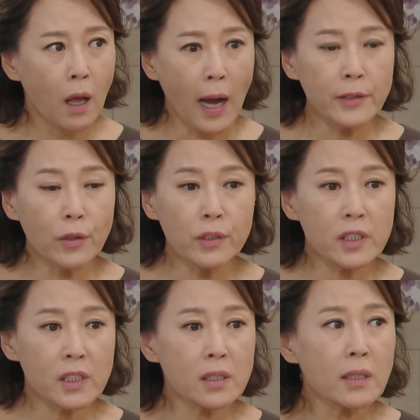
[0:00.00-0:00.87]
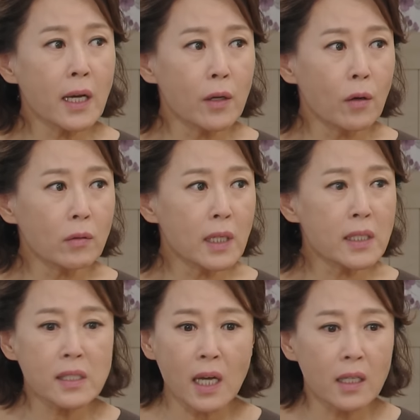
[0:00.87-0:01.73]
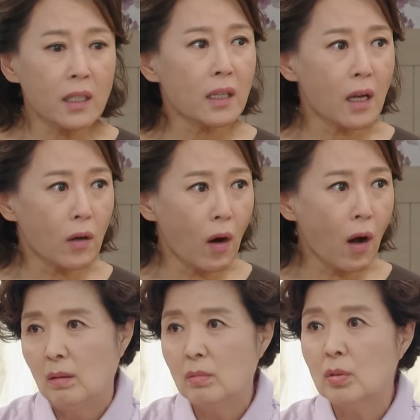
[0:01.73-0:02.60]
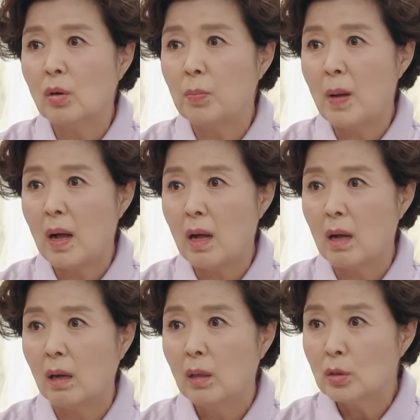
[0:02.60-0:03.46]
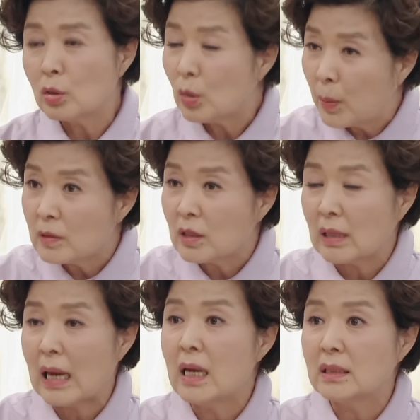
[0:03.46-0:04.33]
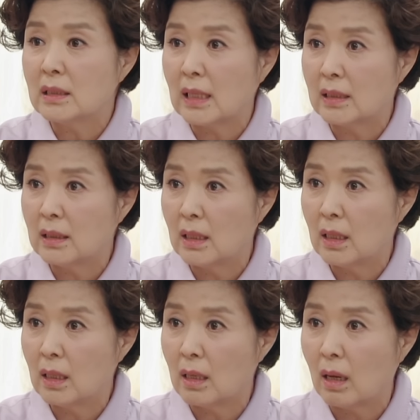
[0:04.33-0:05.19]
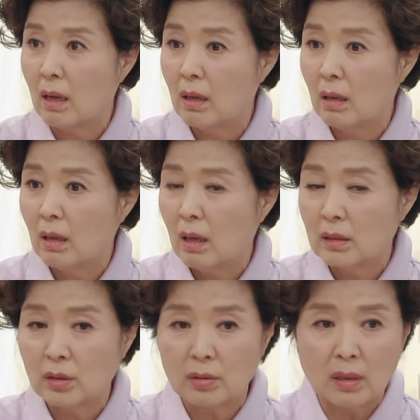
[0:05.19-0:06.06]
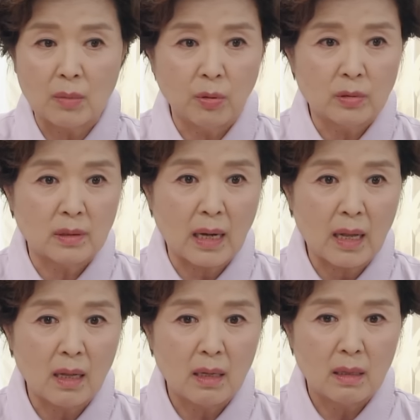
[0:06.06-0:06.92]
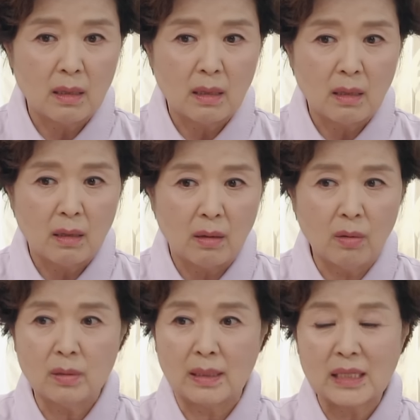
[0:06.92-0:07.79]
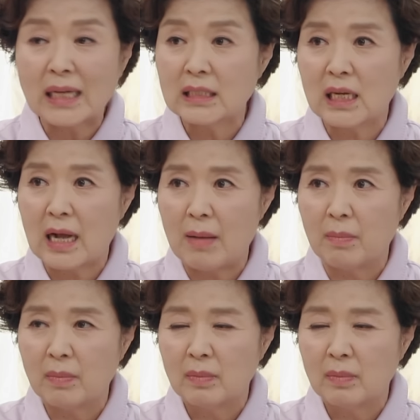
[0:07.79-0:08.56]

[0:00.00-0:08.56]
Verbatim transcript: 아니 언니 신나요? 내 신세가 이렇게 된 거? 어, 그거 봐. 너도 벌써 달라지지 않니? 저 그게 뭐더라? 어 그래 상실감.